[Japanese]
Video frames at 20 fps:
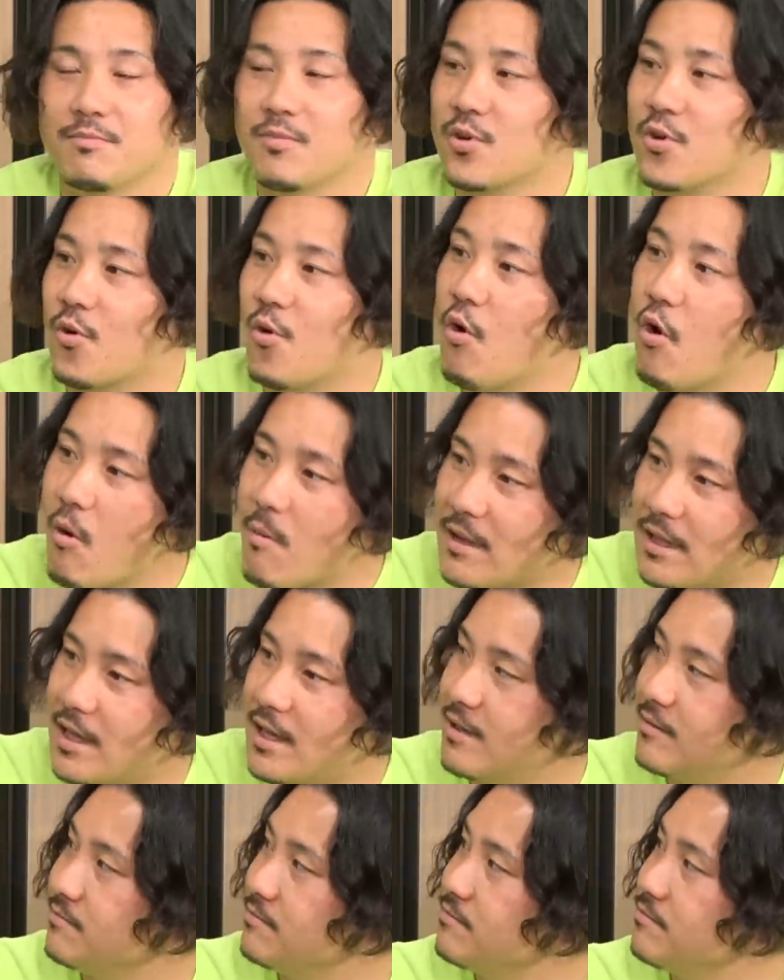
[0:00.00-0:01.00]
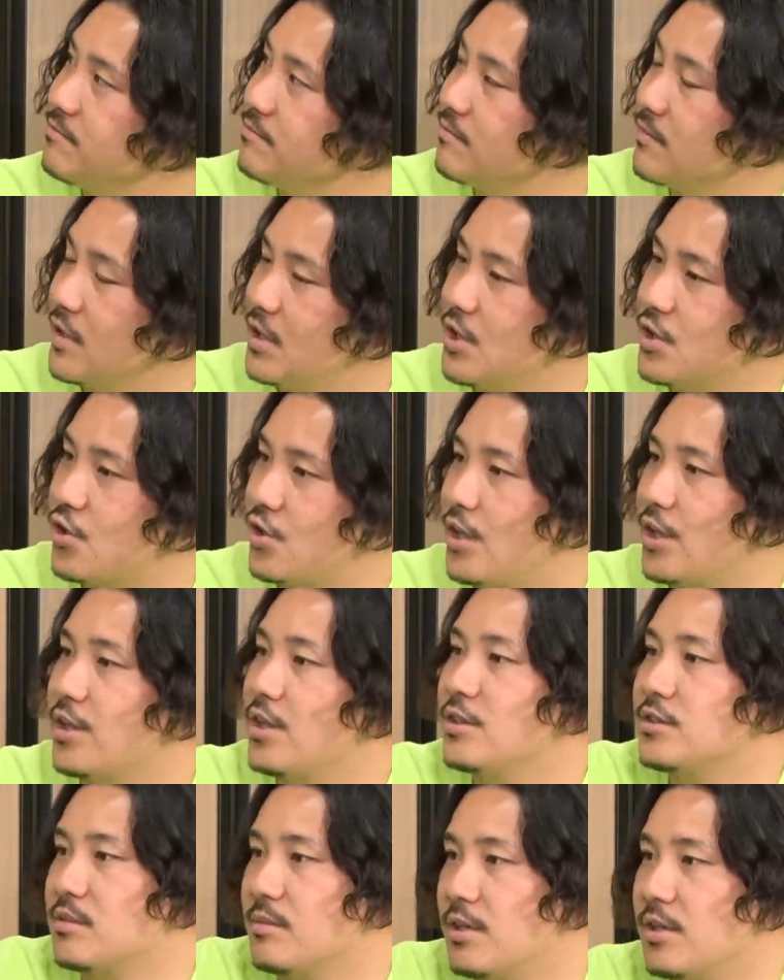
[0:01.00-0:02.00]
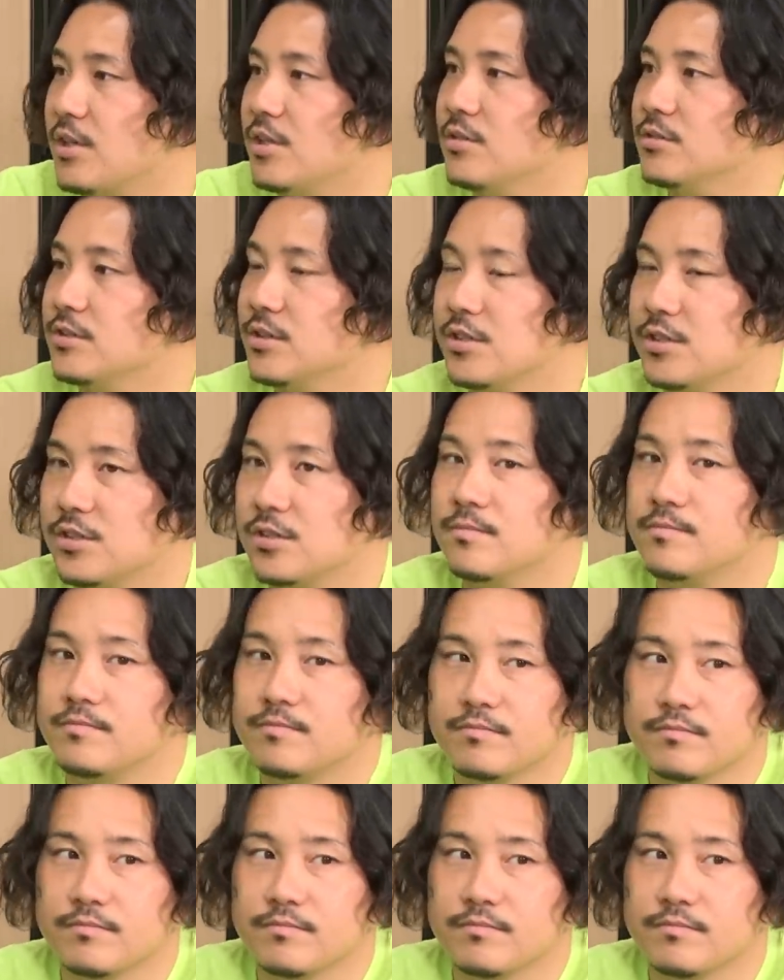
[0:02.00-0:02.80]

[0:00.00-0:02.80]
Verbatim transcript: 僕神戸で一緒にやってるんですよ、マルケニ選手、